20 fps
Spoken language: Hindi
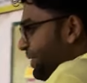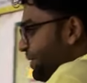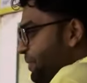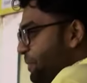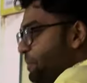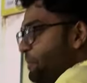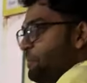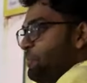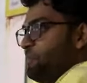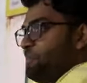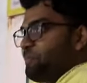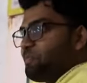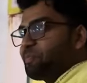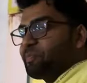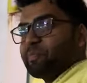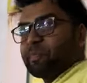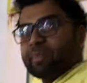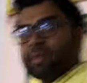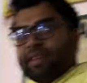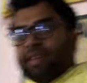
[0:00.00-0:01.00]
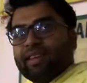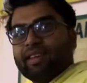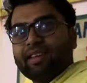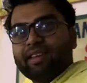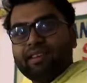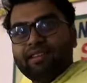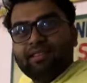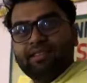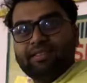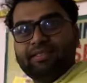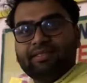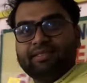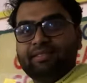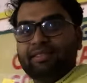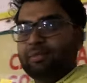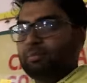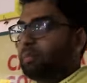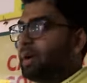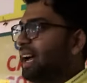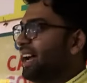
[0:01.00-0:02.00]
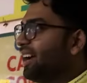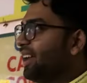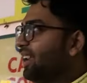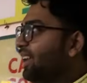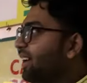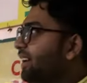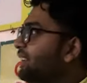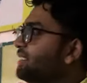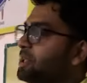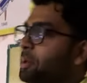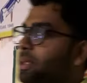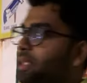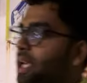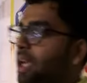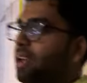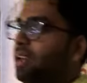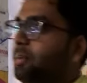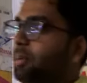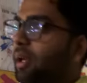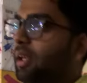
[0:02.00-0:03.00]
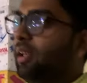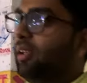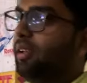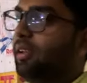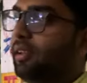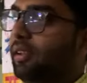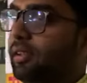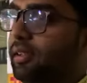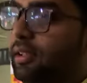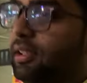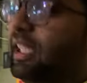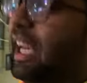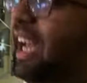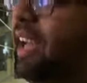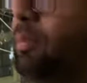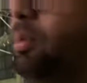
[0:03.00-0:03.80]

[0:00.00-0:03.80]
कहा की लिमका पी ली तो चाय